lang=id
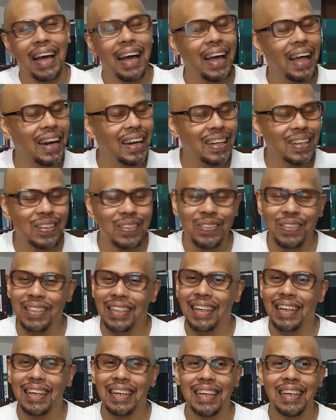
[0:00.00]

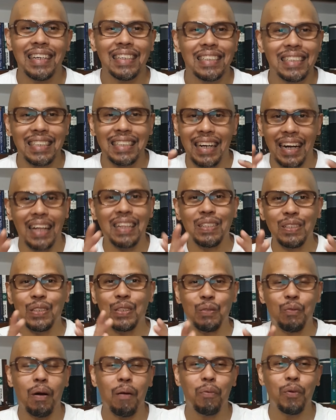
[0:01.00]
Haleluya. 120%.